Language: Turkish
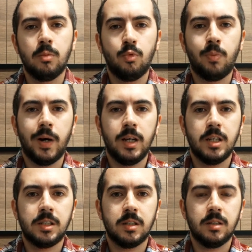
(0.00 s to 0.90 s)
Bu
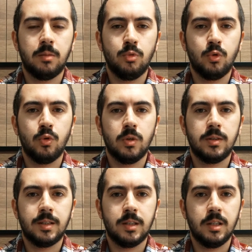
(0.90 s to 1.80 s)
paylaş kazan butonuna
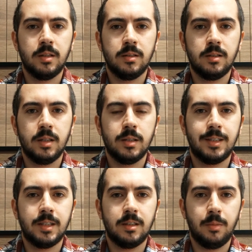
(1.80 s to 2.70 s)
tıkladığınızda
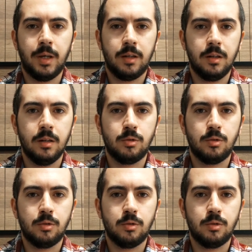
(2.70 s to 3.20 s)
size bir ekran